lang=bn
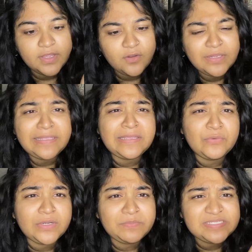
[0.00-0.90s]
অনেক
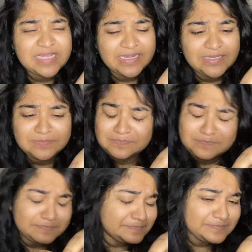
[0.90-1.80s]
কিউট আমি জানি
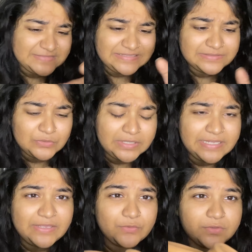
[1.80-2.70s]
অনেক
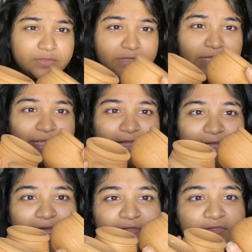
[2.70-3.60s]
কিউট
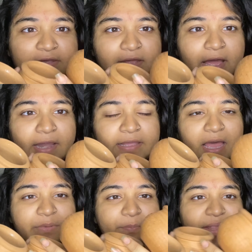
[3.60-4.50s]
এই তিনটা হাড়ি
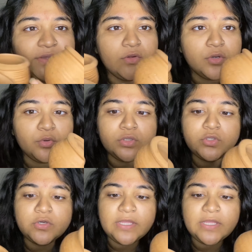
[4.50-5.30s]
আমি পেইন্ট করব তো